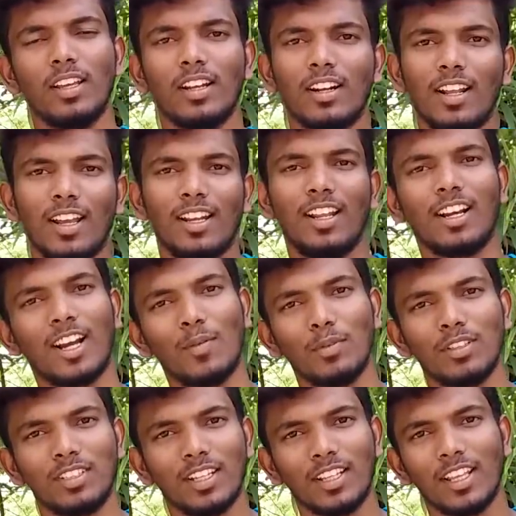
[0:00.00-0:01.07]
என்னடா எல்லா
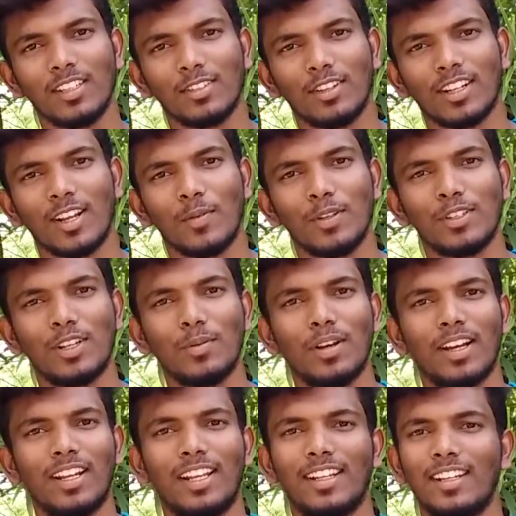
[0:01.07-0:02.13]
காம்பனன்ஸுக்கு இதே சொல்கிறேன் அப்படின்னு சொல்லி
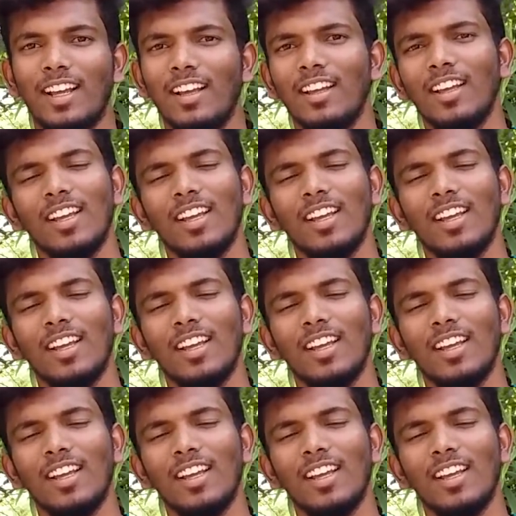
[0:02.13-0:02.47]
பார்க்குறீங்களா